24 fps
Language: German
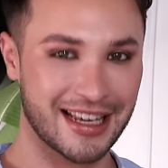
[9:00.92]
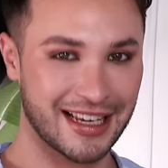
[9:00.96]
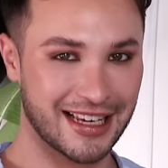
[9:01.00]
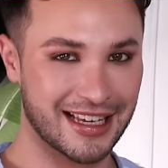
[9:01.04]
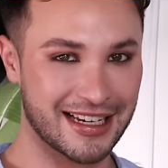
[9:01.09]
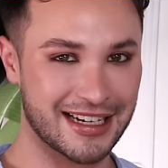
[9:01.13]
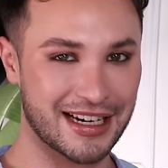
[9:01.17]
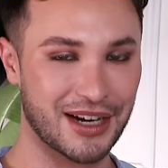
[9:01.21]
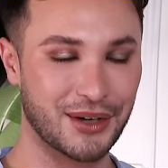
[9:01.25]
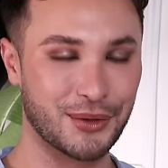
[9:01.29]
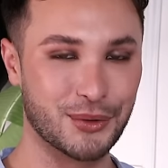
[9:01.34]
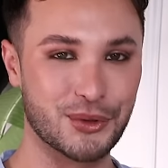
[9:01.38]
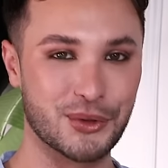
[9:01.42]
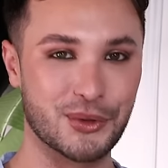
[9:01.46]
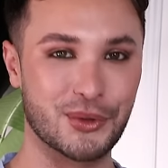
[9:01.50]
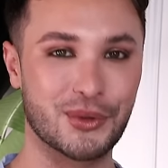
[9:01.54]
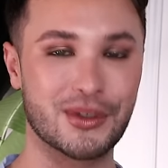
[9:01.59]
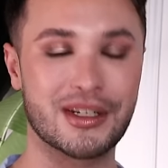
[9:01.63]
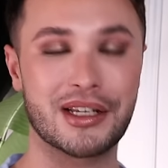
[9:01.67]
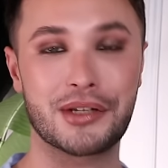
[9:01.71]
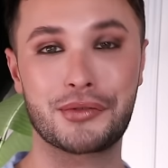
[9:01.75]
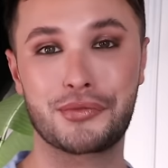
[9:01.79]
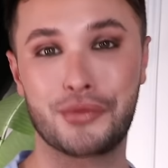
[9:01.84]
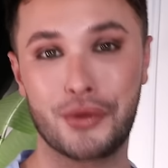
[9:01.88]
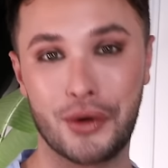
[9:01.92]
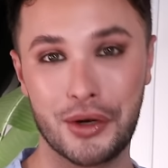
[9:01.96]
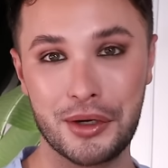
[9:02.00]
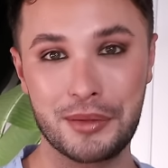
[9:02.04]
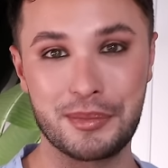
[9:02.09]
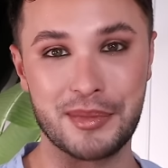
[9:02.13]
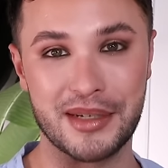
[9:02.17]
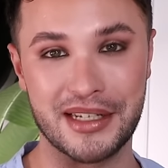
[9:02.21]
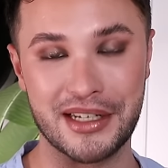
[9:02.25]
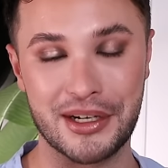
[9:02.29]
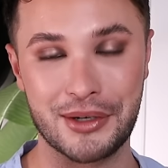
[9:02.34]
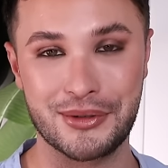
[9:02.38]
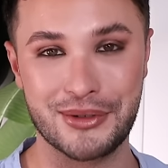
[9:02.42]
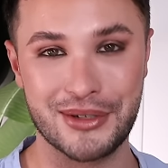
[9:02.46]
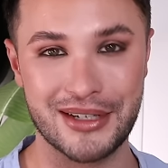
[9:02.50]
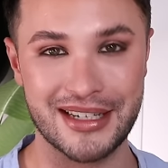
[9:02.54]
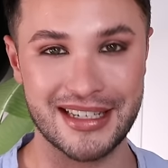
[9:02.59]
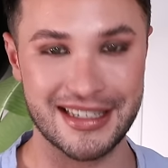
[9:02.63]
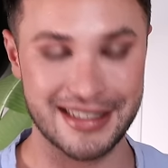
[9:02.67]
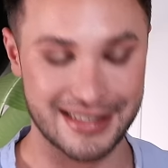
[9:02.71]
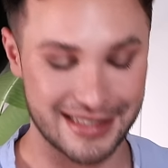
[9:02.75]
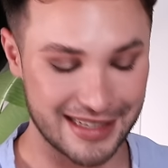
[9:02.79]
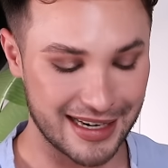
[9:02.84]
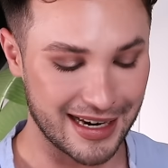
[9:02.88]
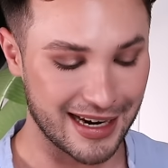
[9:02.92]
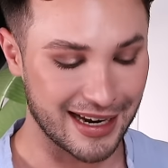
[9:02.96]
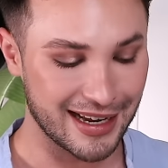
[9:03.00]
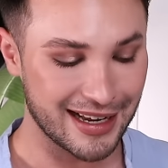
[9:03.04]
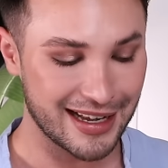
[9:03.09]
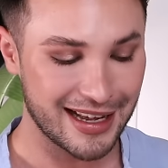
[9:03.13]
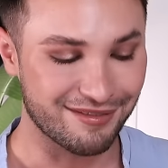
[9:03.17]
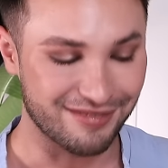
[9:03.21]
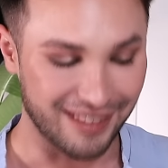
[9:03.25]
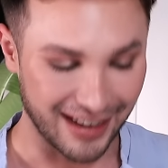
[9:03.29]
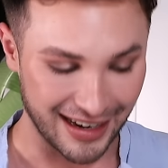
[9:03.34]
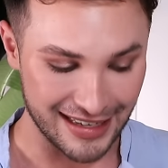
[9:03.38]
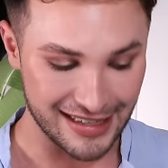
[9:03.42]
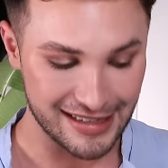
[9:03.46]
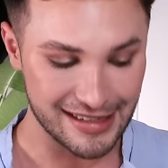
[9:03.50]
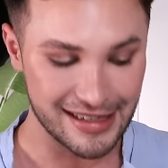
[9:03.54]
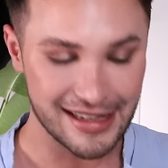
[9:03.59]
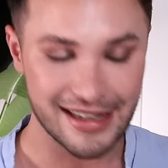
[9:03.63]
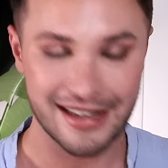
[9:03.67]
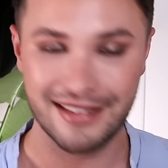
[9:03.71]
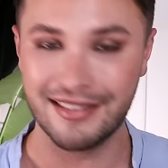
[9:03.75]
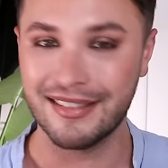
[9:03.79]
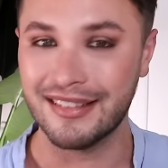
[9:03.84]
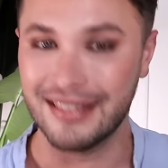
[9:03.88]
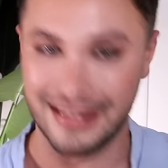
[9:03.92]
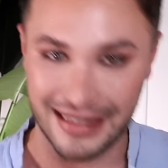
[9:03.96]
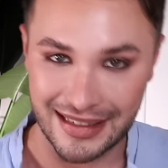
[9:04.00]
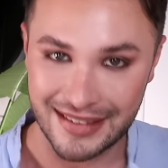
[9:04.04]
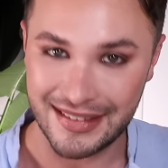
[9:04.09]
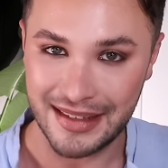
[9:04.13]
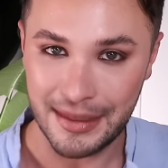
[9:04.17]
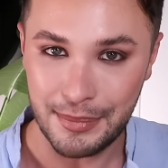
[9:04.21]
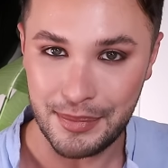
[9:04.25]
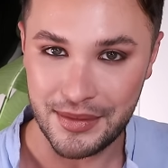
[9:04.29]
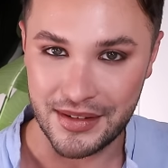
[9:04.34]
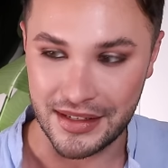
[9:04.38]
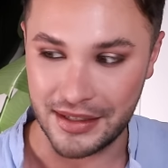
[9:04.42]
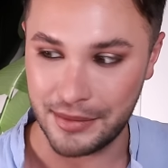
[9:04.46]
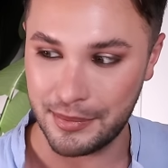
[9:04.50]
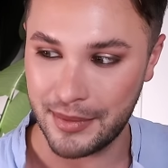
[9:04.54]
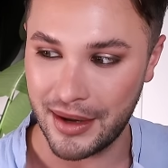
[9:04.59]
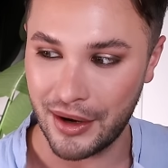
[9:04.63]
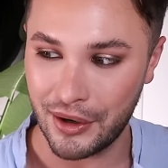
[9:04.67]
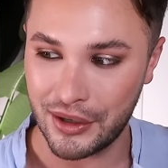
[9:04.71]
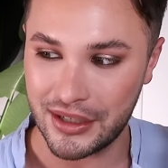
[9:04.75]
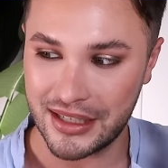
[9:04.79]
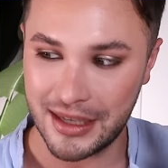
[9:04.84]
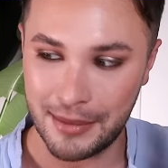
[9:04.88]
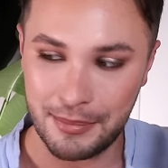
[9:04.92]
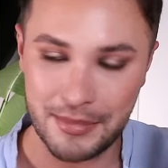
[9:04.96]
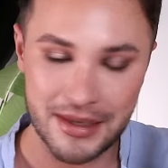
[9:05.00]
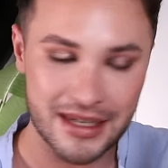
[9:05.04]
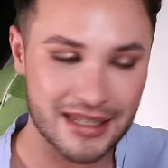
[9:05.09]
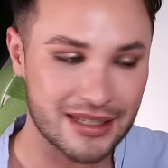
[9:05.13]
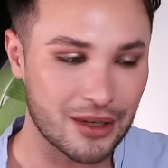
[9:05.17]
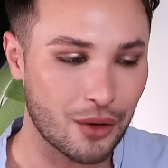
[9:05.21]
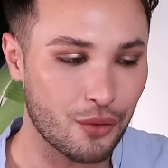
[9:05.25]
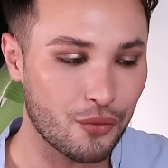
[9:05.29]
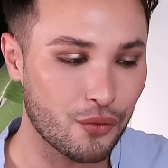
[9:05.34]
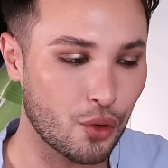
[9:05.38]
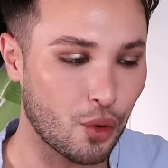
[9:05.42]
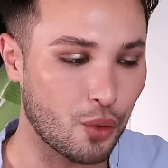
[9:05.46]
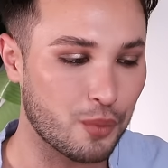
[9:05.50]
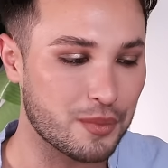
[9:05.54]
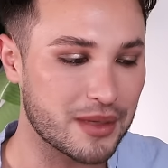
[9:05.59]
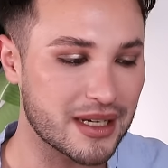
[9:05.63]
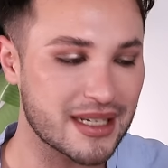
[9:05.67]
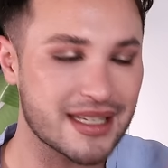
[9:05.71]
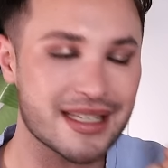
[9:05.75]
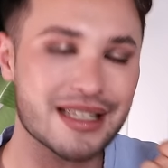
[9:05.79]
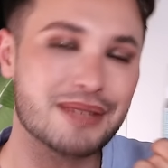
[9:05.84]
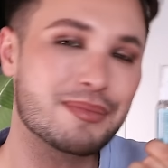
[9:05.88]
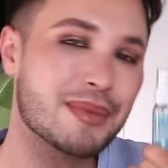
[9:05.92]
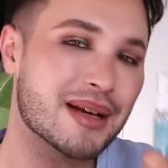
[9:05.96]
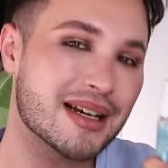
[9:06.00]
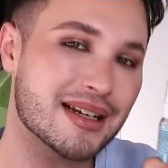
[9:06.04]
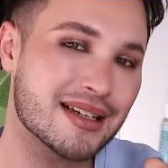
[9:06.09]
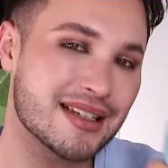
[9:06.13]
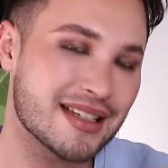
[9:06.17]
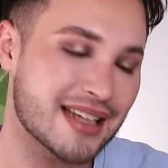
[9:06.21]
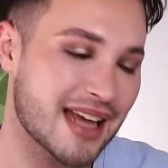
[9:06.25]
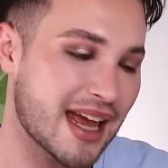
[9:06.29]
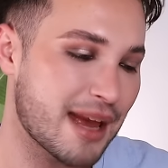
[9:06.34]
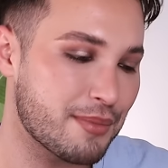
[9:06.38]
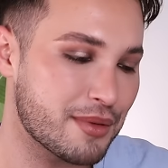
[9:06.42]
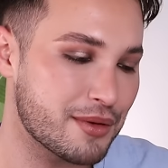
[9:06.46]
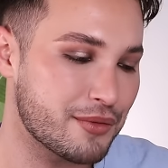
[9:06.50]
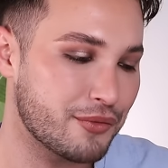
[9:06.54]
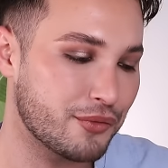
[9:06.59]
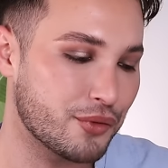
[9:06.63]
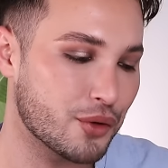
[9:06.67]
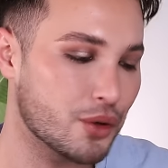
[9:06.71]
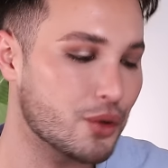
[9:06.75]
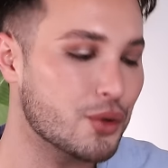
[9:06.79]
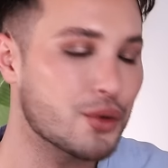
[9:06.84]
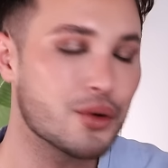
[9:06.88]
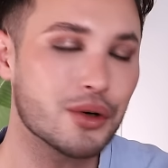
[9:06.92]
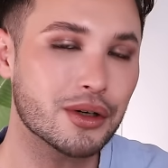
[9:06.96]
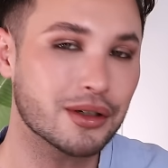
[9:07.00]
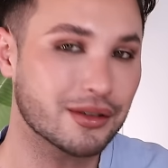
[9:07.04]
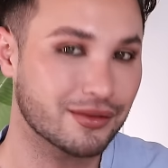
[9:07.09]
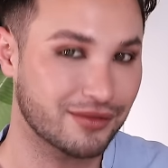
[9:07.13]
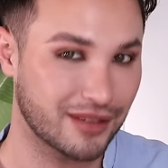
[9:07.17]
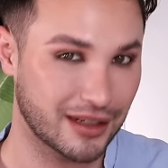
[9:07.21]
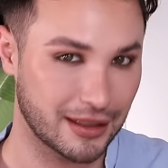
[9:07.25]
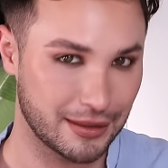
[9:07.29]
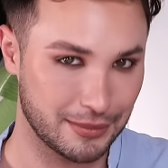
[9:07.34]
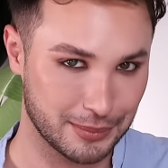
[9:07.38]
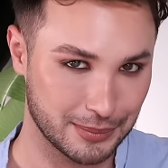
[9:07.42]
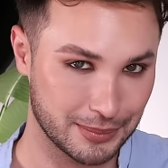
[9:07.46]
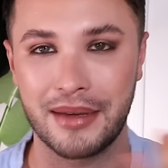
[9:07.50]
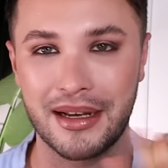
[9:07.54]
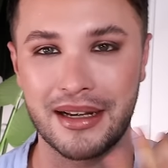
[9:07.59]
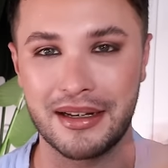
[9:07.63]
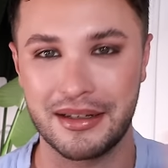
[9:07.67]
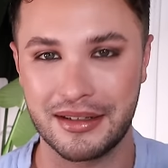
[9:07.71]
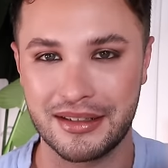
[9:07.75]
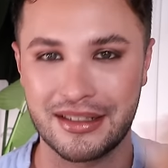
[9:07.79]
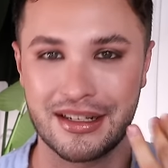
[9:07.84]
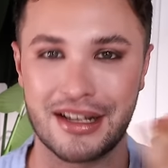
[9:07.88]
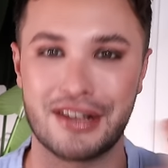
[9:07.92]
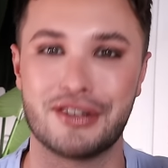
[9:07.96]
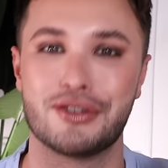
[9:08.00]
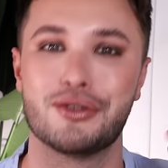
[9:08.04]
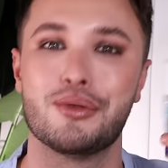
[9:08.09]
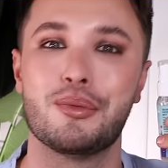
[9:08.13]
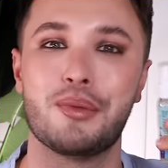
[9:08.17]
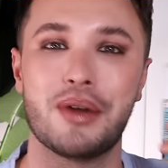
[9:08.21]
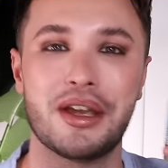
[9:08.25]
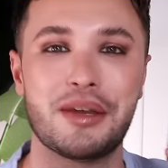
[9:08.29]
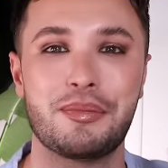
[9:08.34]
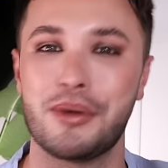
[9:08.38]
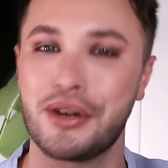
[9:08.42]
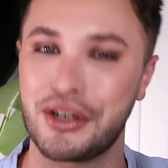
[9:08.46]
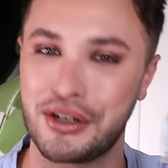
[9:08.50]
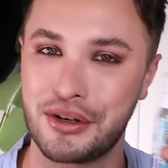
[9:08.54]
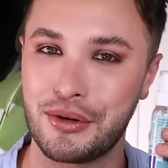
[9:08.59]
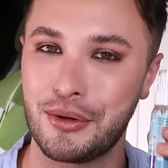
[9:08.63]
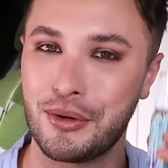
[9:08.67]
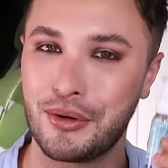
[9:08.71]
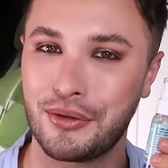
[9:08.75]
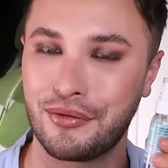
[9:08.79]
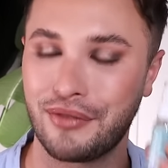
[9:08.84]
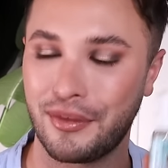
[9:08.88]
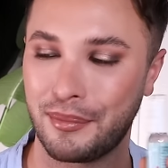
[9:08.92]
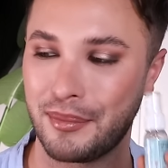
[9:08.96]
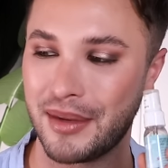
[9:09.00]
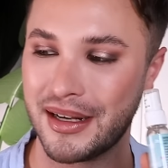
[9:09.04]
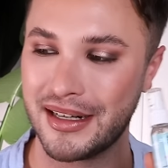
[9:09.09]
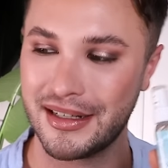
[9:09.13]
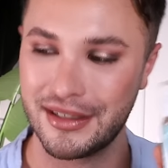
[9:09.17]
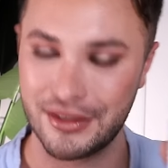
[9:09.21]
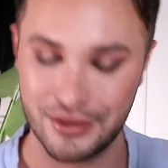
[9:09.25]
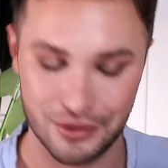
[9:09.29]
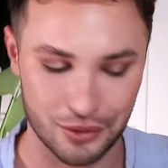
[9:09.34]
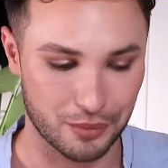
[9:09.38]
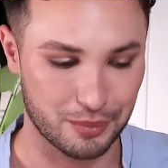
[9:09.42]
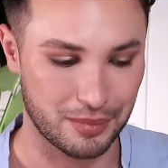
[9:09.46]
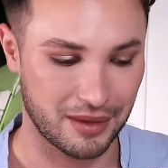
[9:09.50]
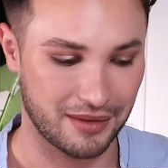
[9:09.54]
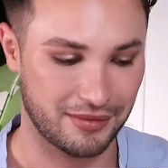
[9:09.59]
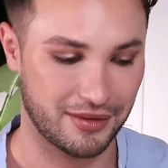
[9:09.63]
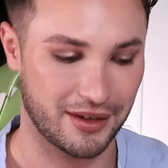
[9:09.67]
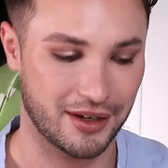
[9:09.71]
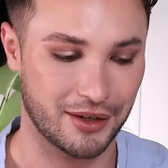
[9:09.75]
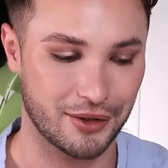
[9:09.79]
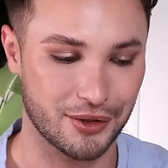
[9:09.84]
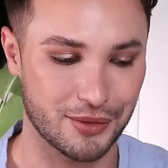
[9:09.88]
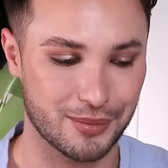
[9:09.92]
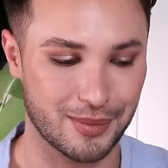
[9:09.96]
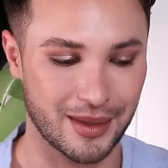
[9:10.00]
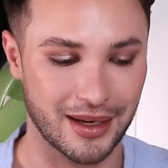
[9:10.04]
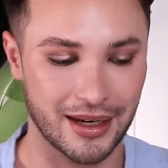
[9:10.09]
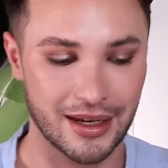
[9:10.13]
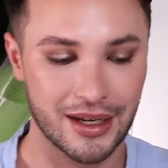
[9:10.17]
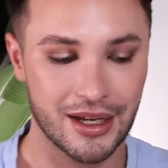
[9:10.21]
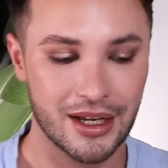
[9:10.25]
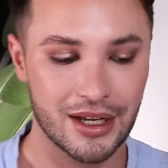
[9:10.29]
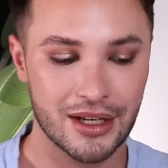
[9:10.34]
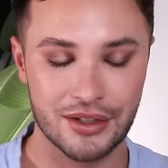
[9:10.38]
genauso. Und das freut mich natürlich sehr, weil das gibt's nicht mehr. Und ich habe mir das aufgehoben. Das ist mein Sample für irgendwann. Mein, so, ich möchte irgendwann mal so ein Parfum rausbringen.